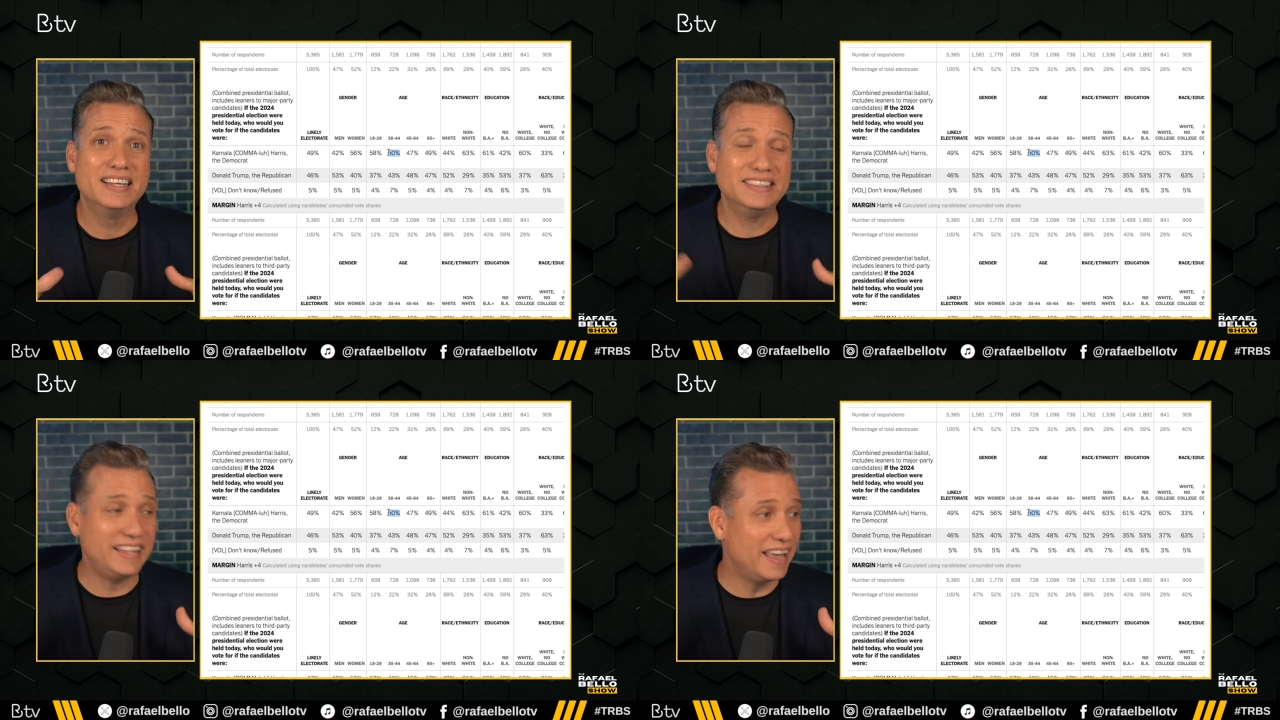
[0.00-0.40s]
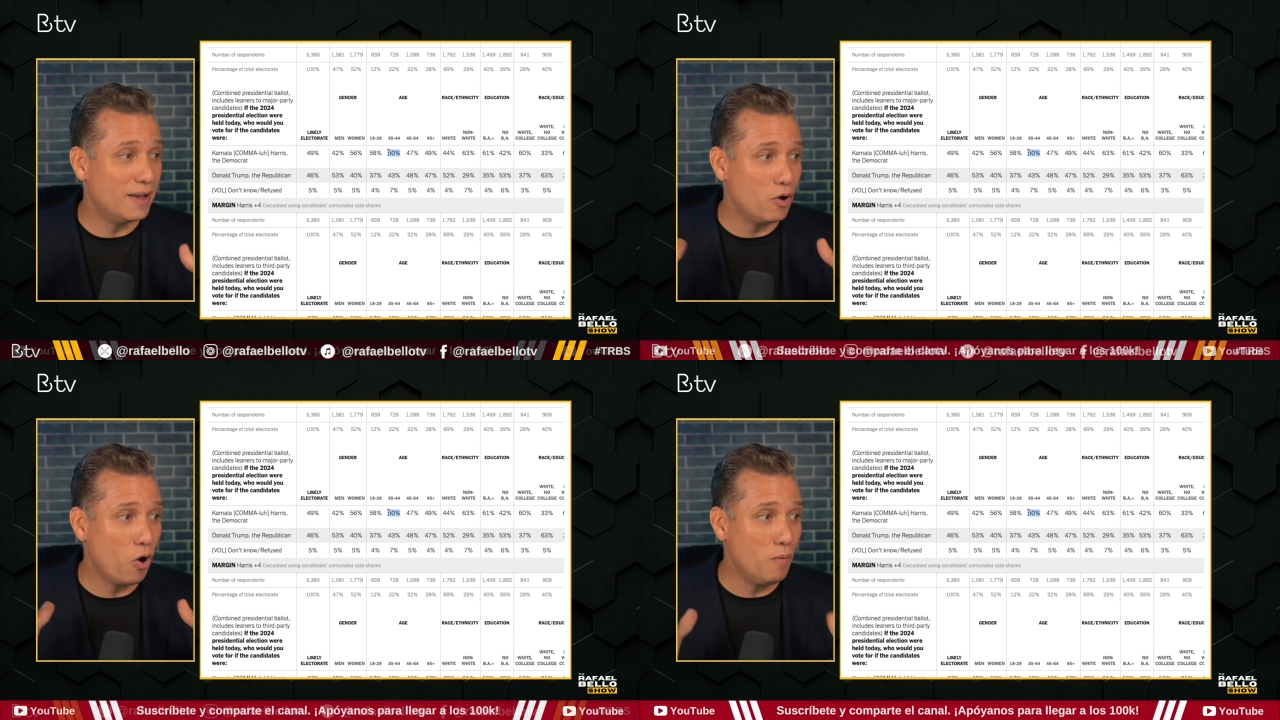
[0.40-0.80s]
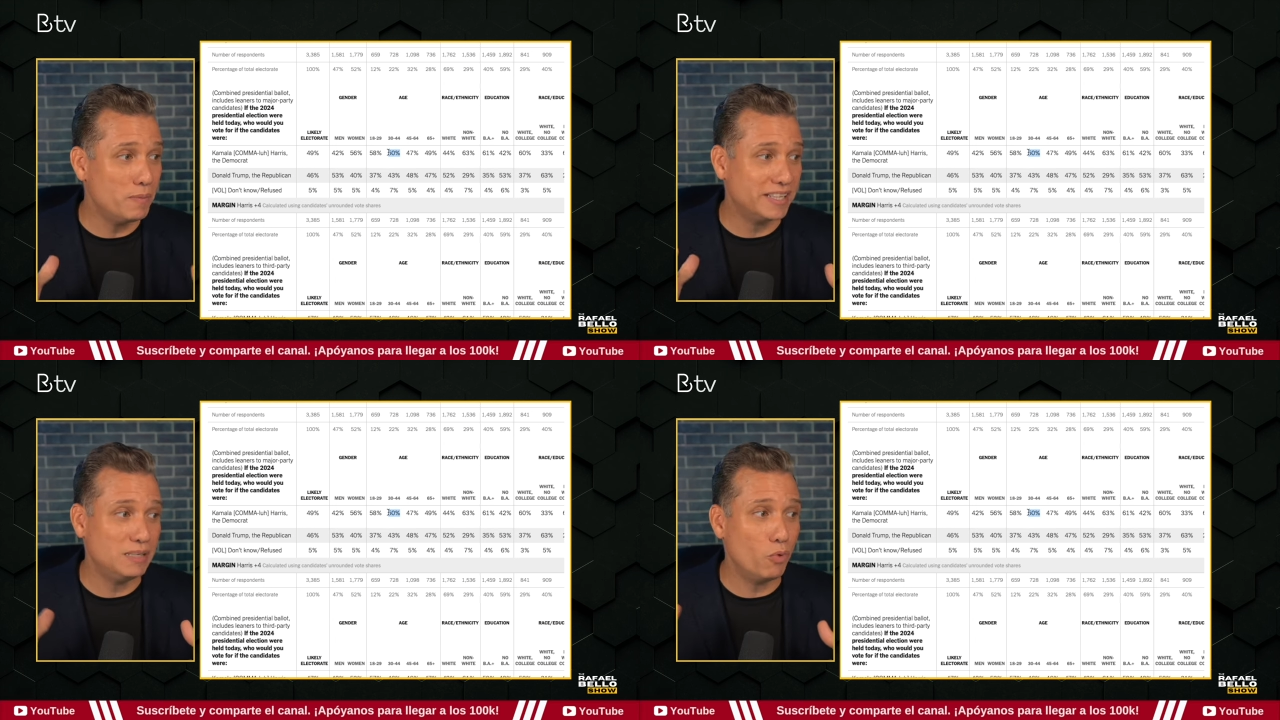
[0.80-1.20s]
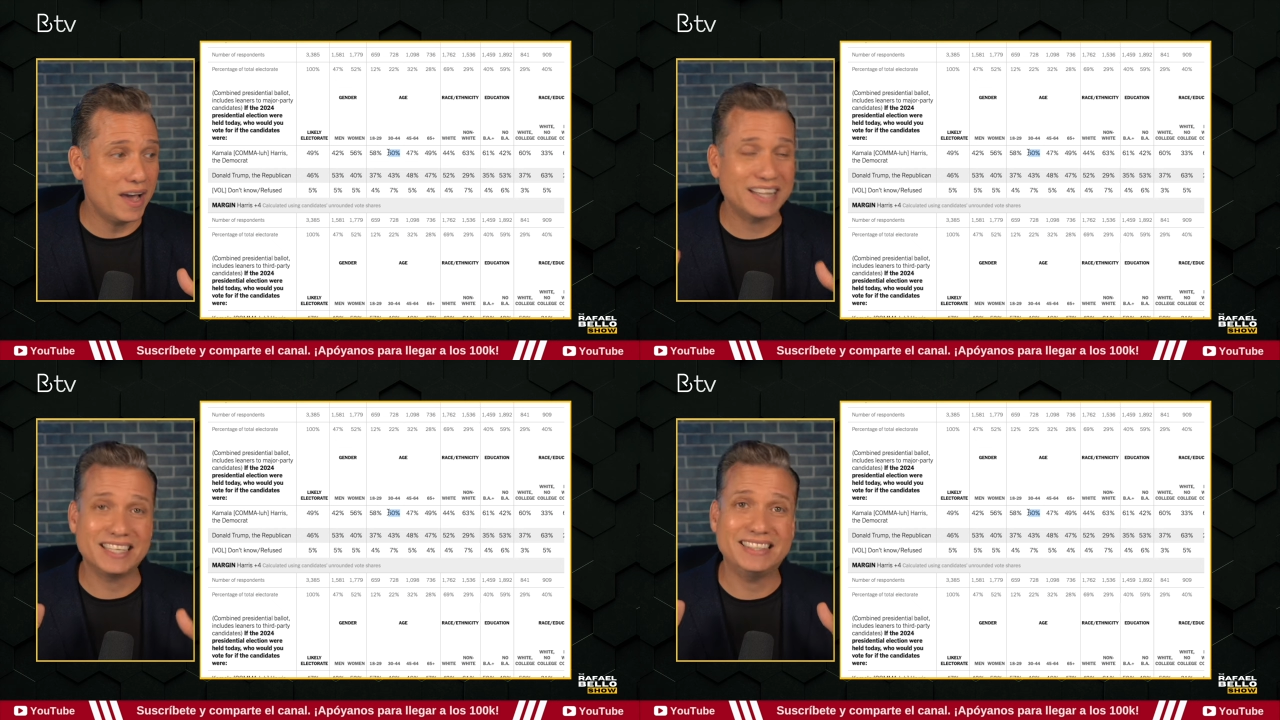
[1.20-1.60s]
de hombres y
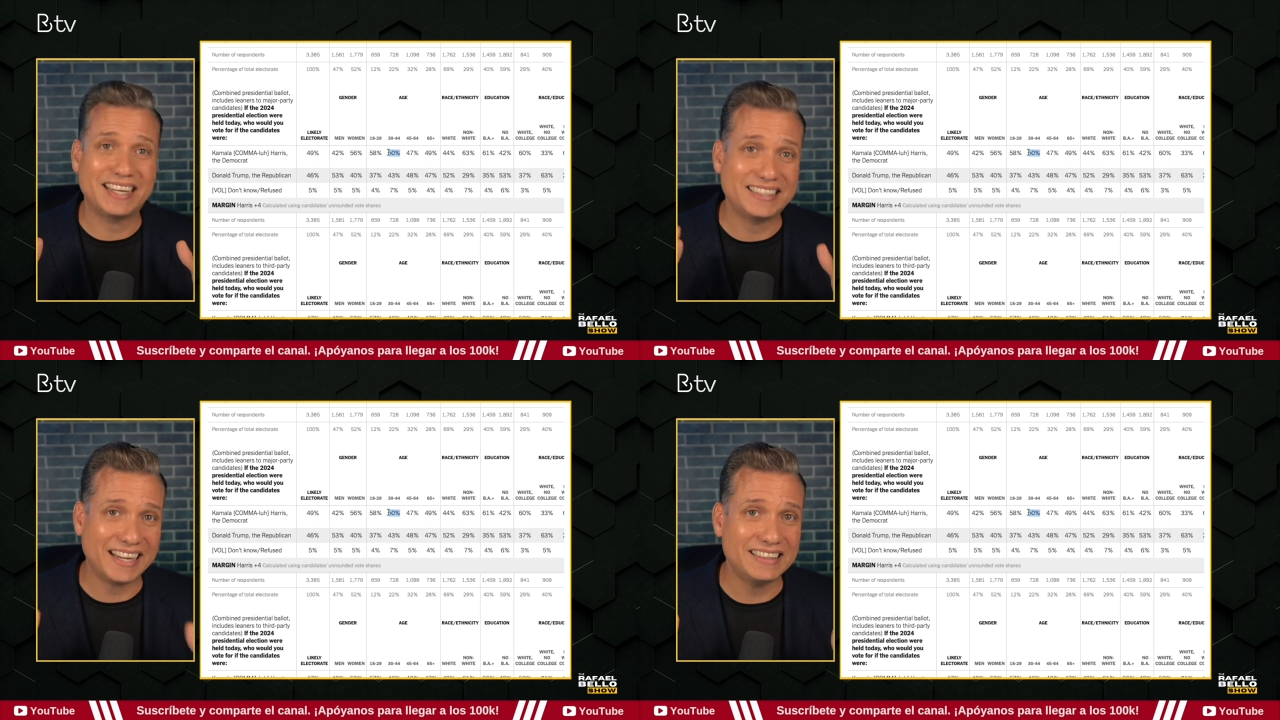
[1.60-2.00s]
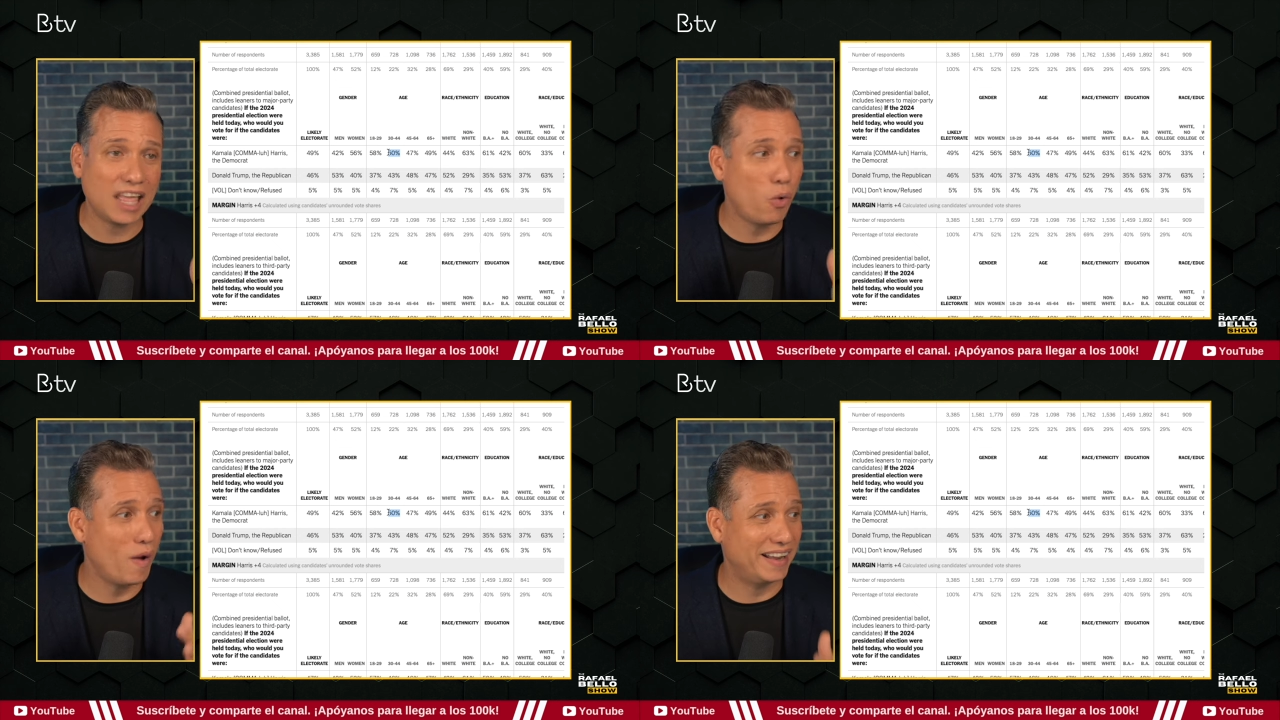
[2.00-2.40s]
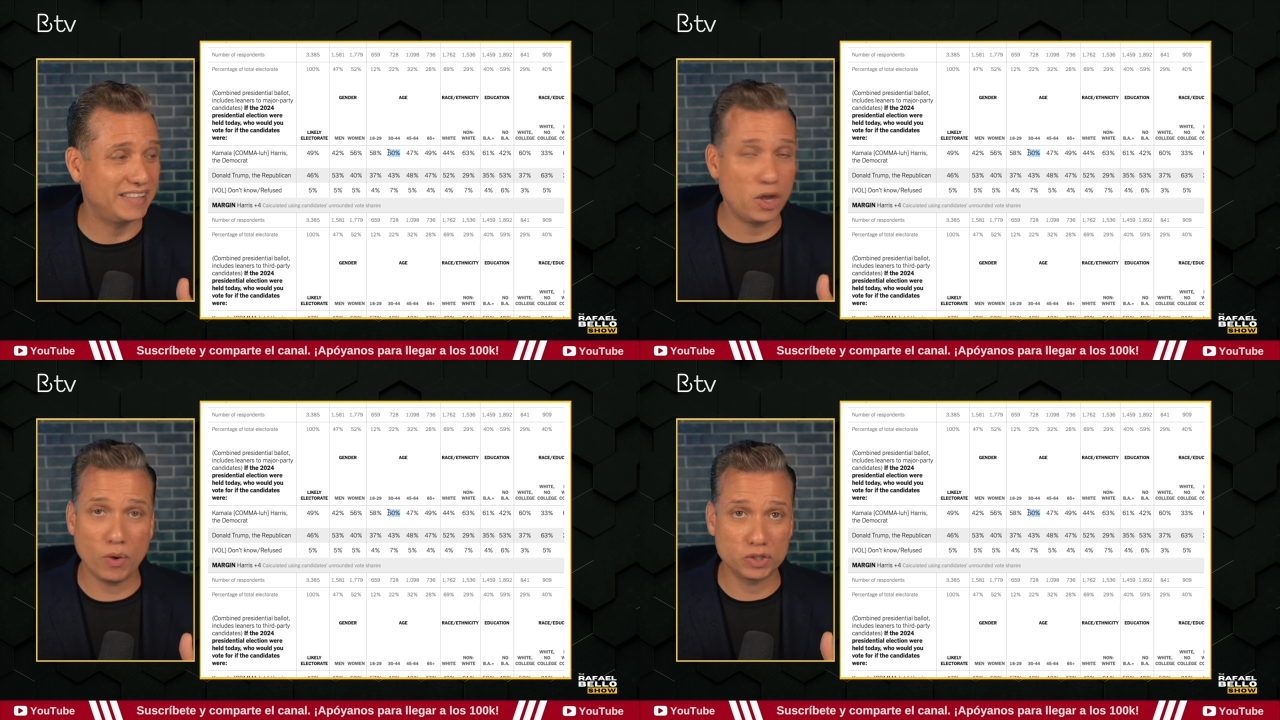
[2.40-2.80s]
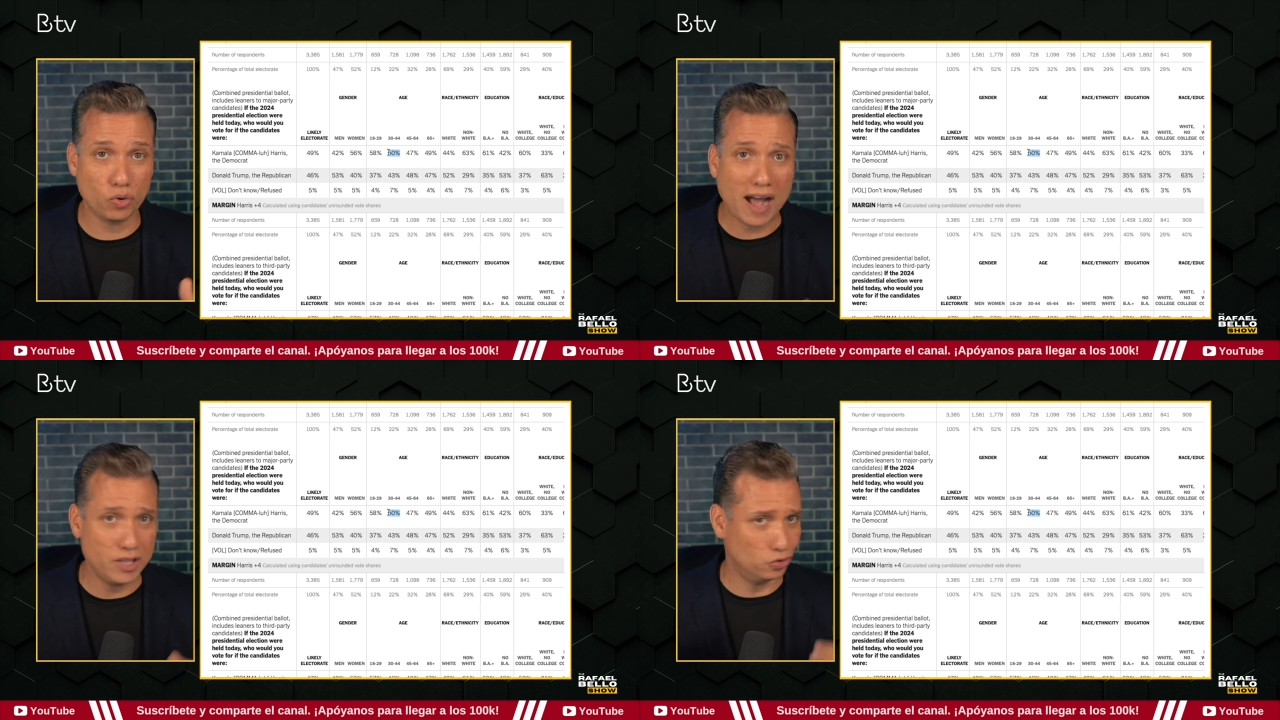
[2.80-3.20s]
mujeres entre 30 y
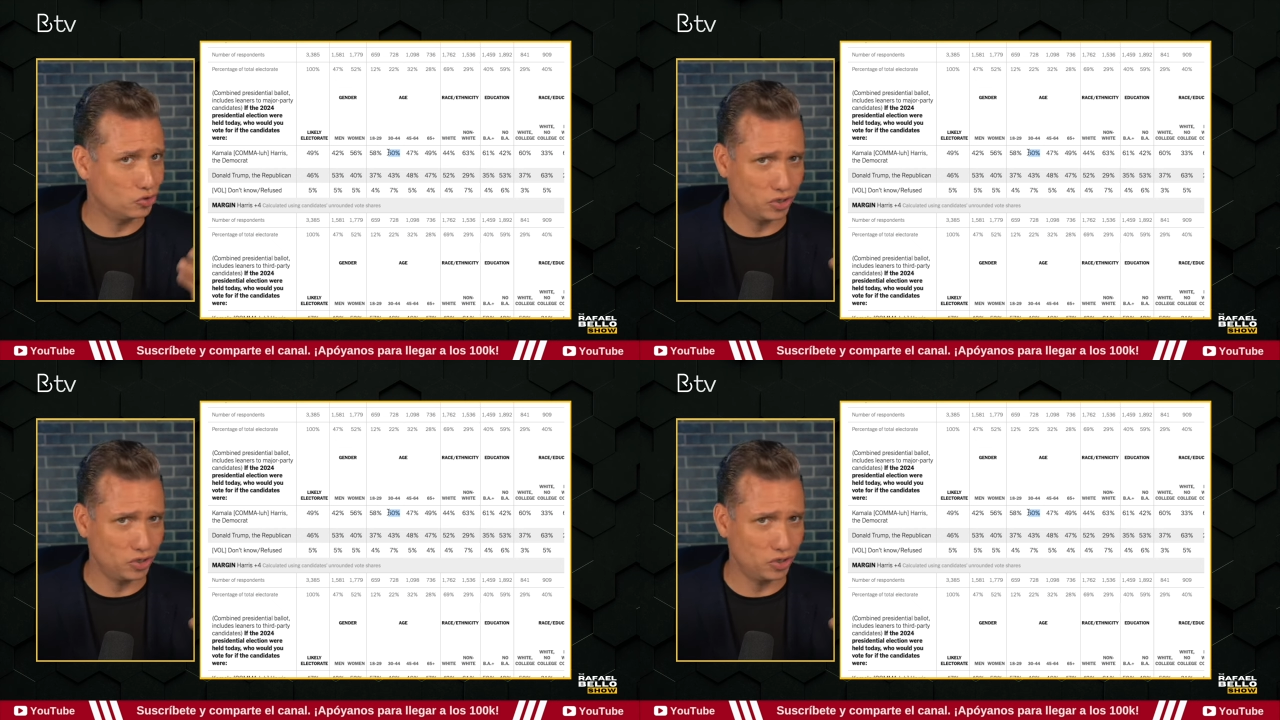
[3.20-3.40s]
44 años,